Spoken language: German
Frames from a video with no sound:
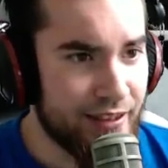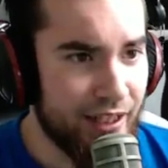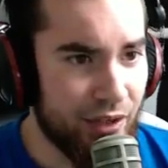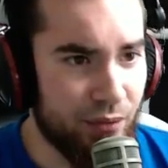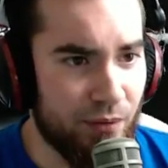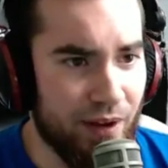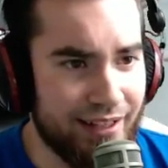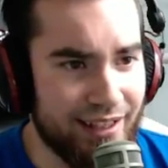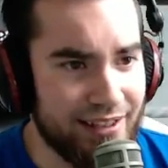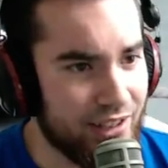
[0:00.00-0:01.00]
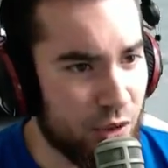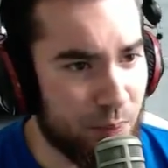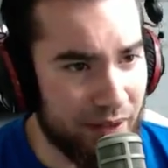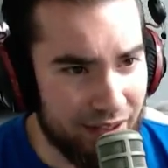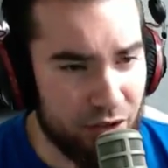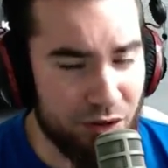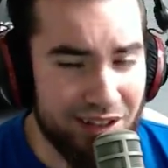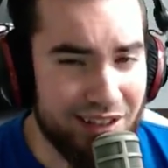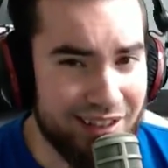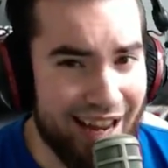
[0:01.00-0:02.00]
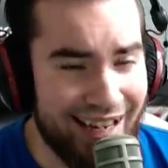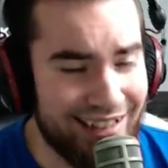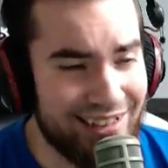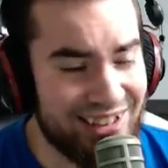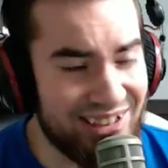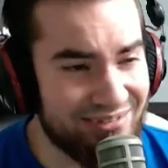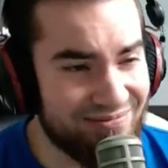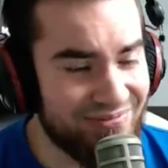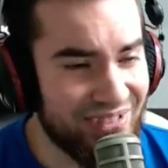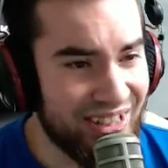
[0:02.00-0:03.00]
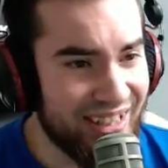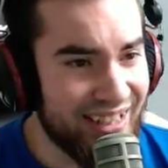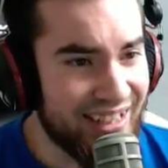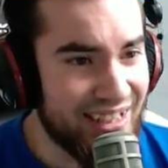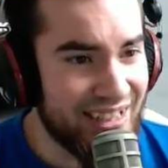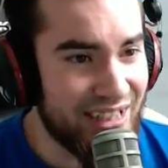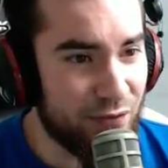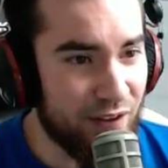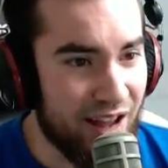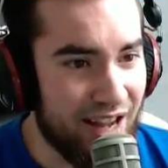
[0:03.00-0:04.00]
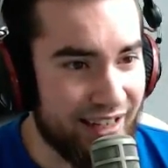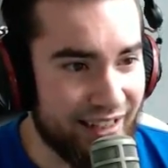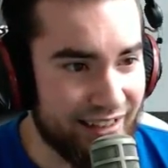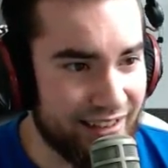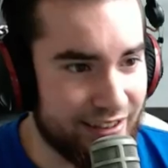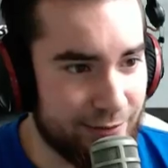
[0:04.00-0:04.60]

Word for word: Inwieweit das das Spiel natürlich denkt ist fraglich.